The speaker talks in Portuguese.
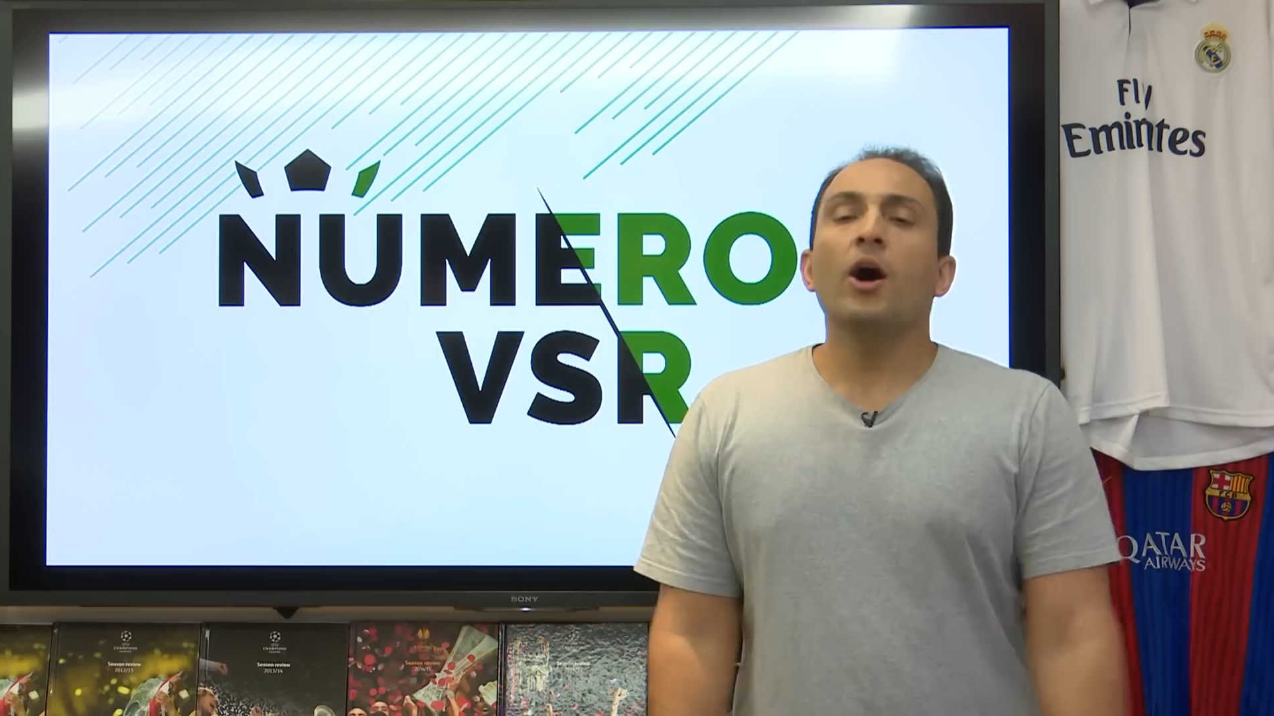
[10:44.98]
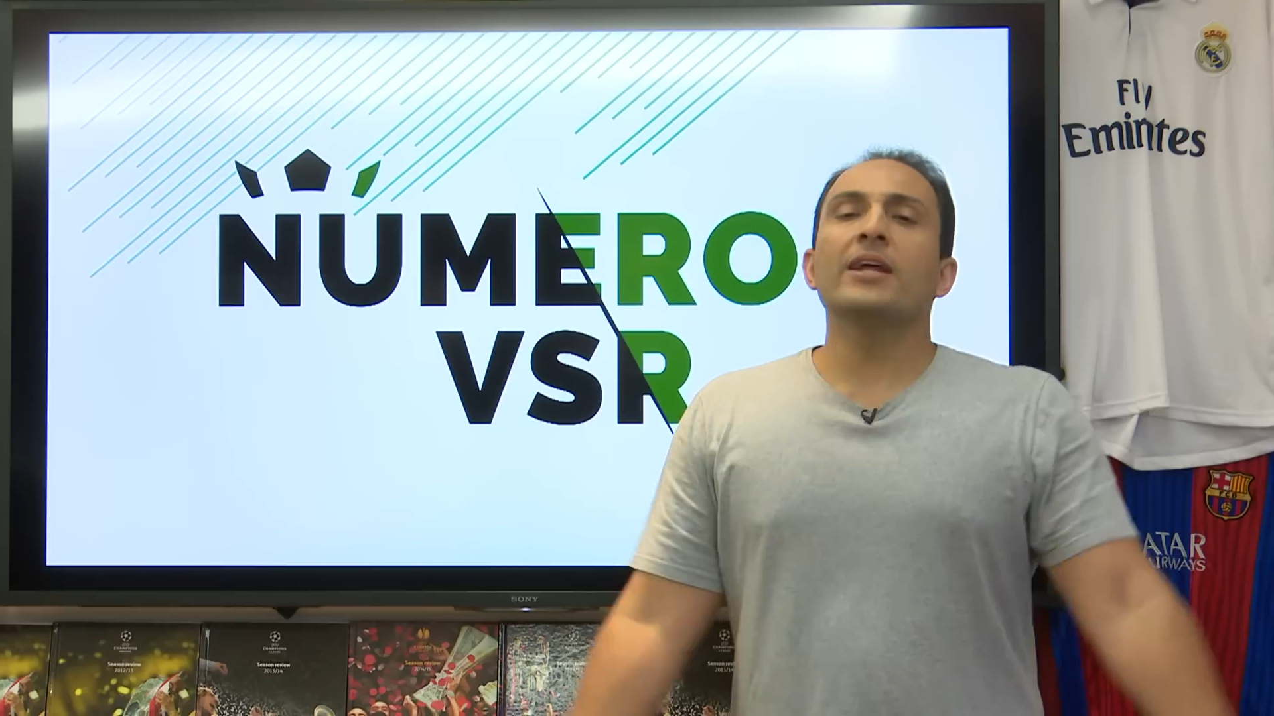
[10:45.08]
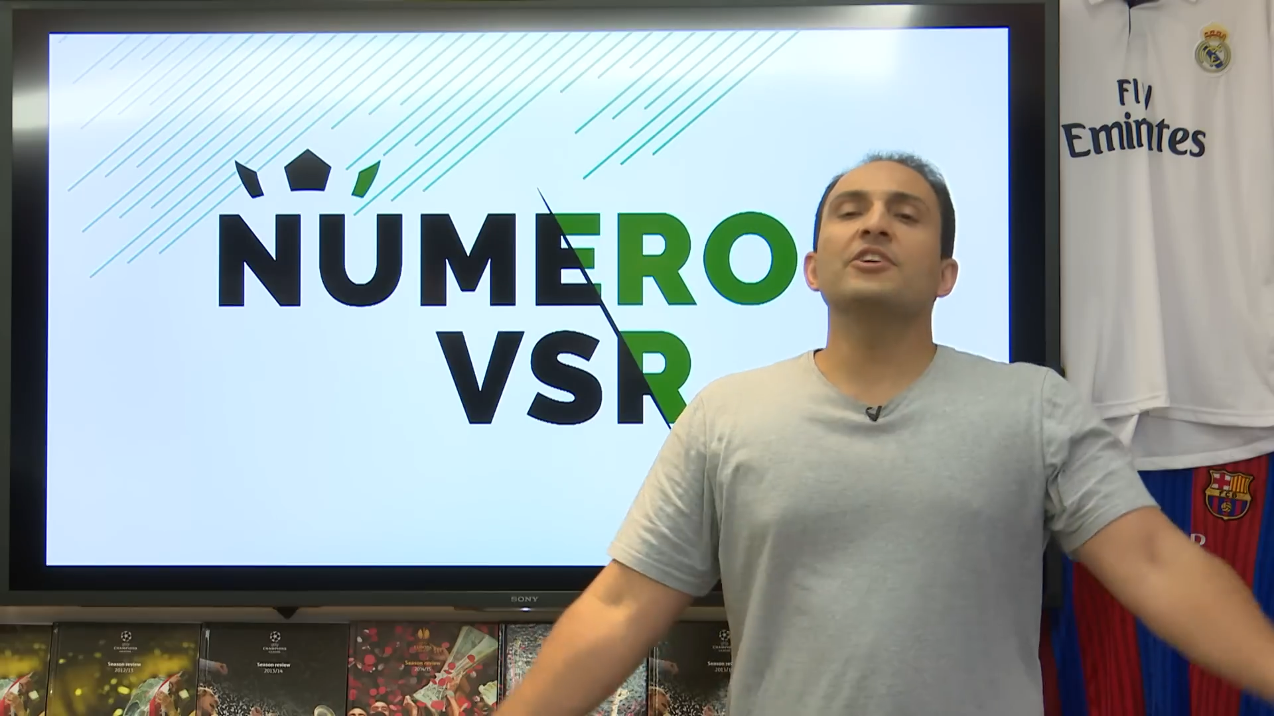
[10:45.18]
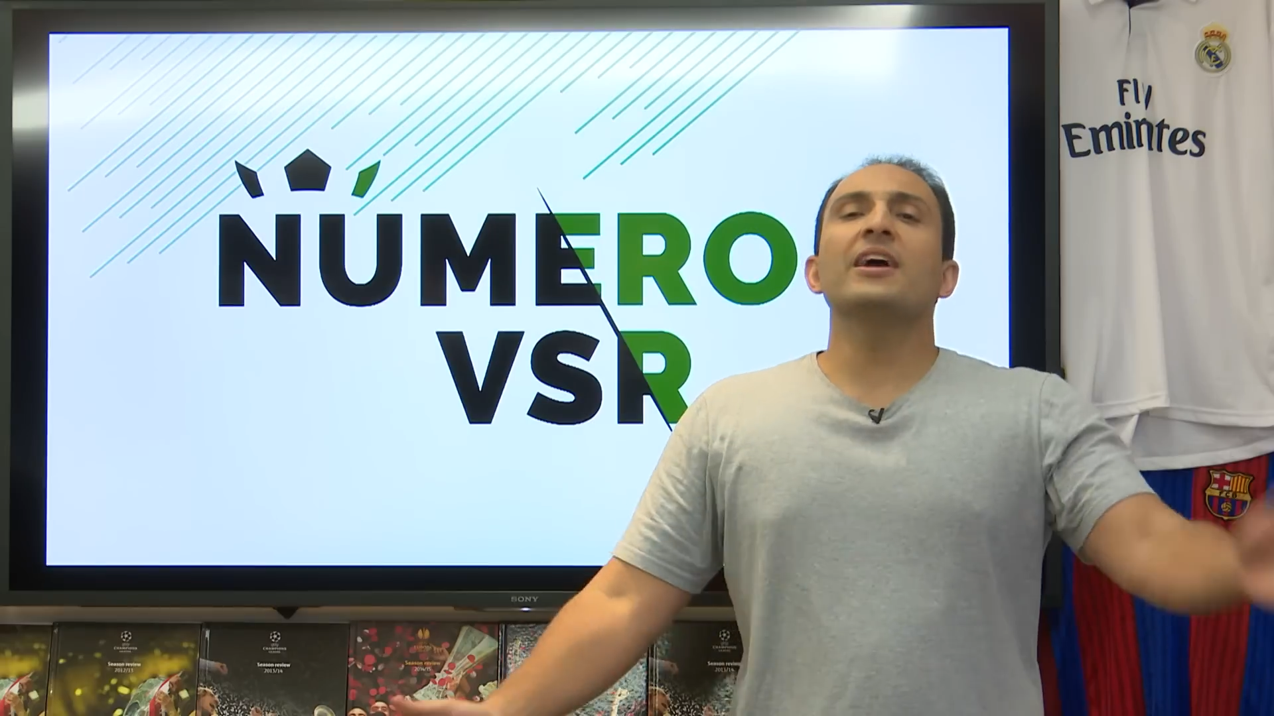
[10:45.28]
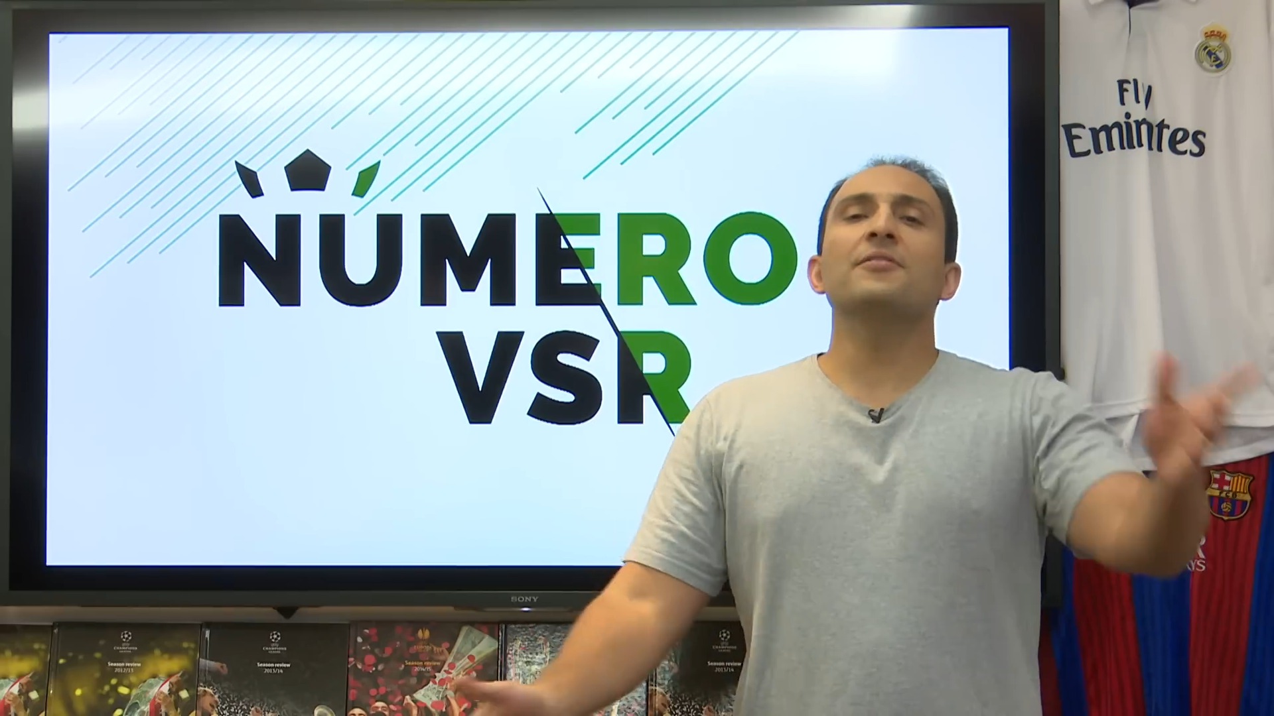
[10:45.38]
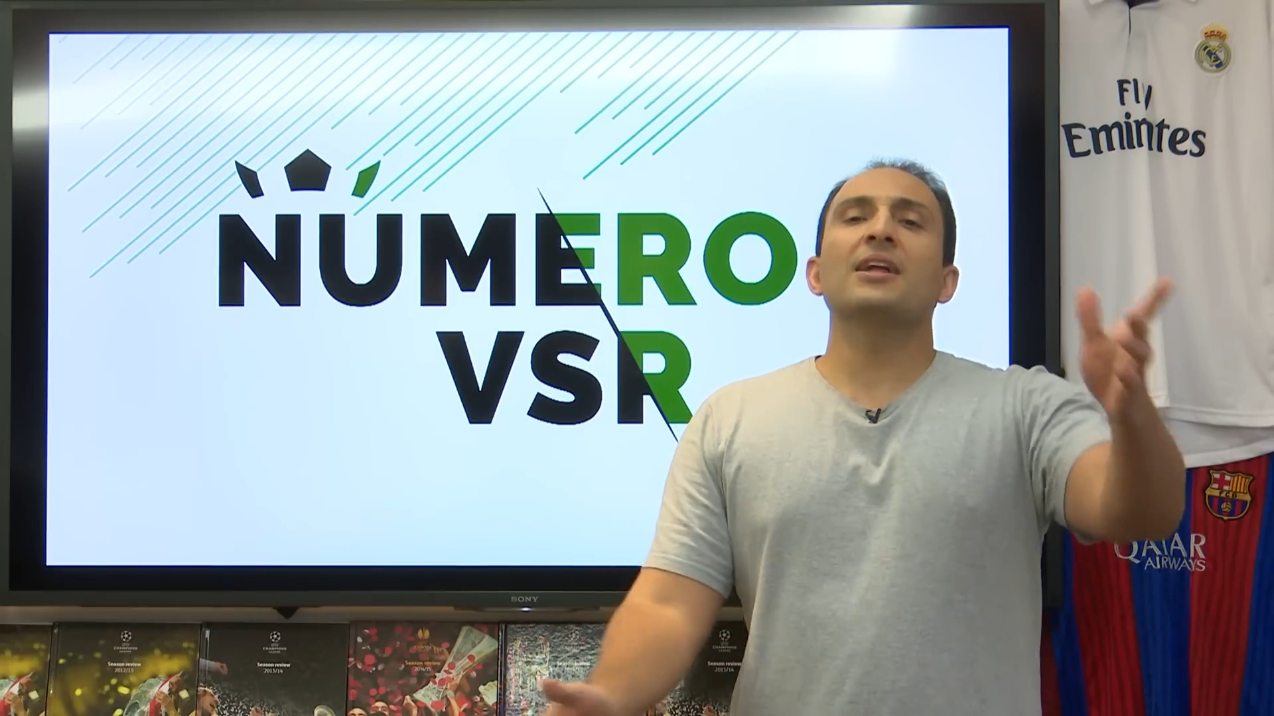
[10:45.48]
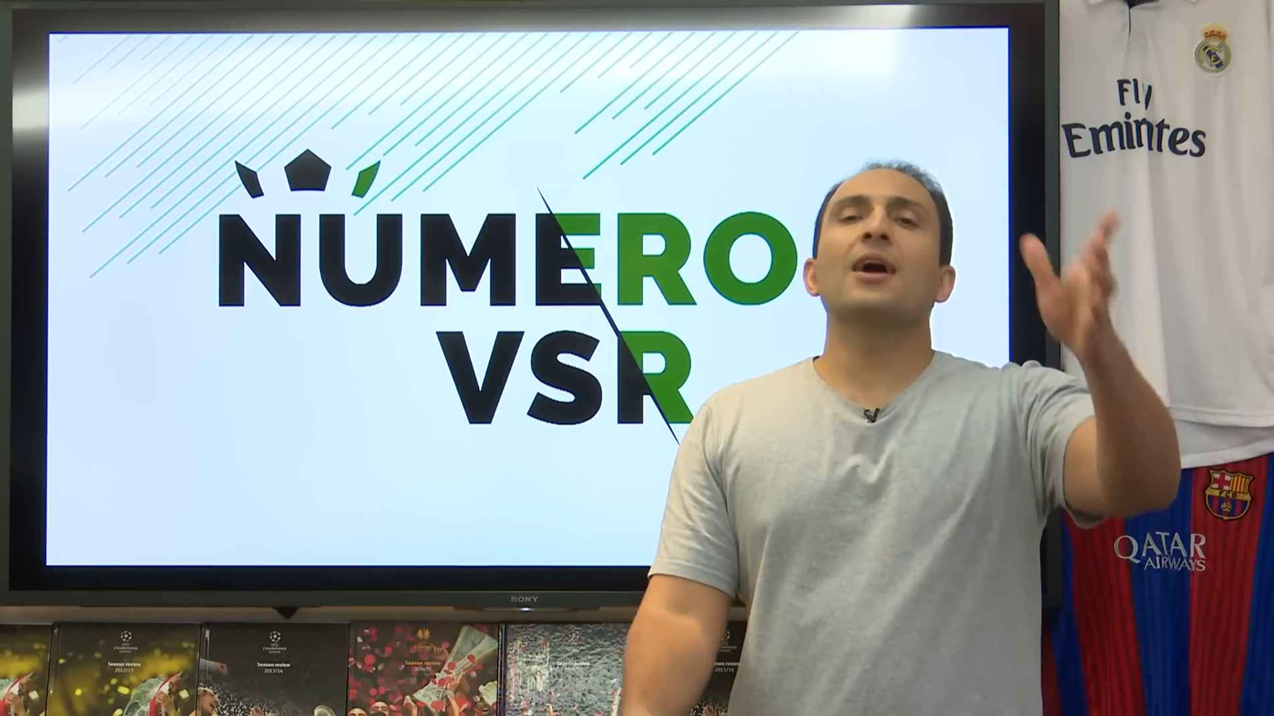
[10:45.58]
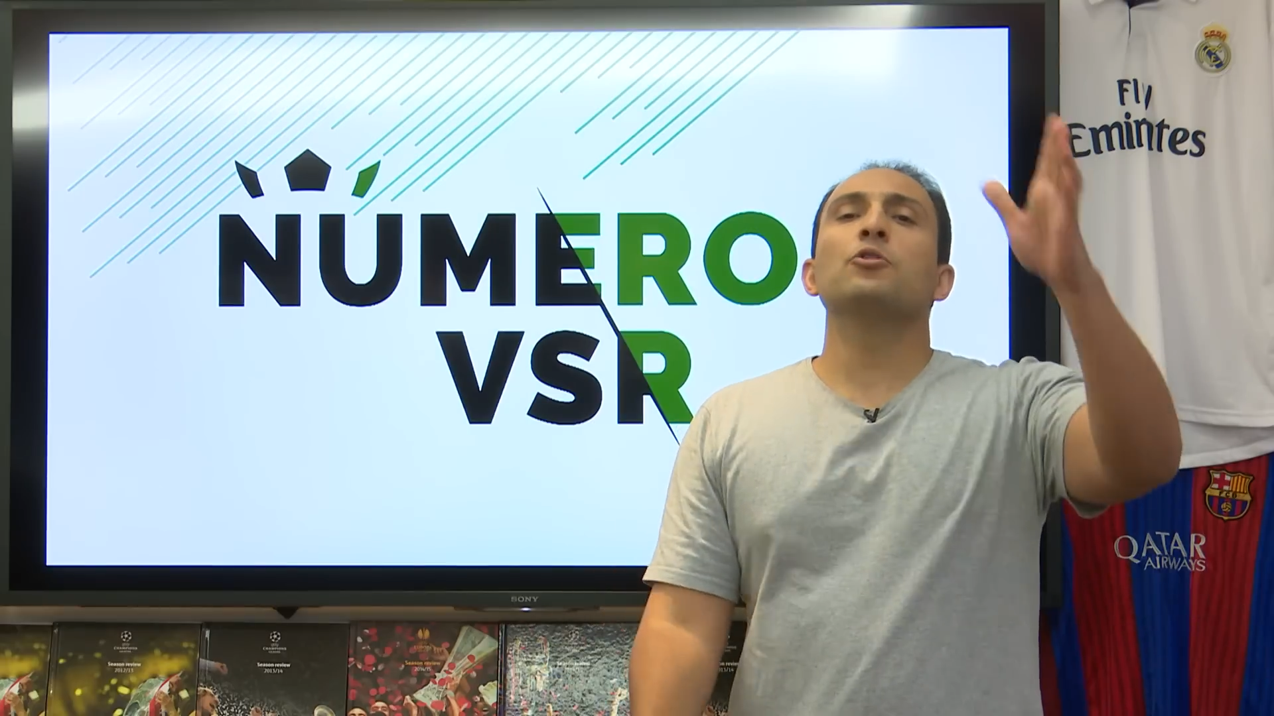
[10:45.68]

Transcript: Hora de revelar